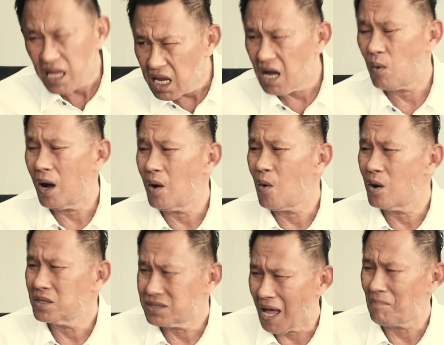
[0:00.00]
นี่เหรอว่าอง
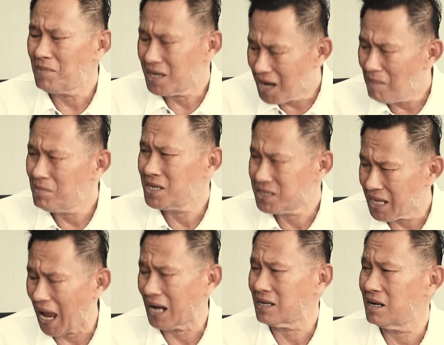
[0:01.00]
ค์สามถึงห้าหมื่นแส
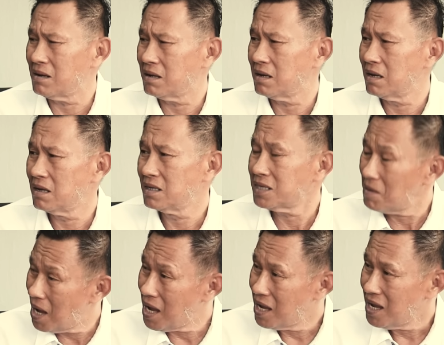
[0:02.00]
นใช่ไหม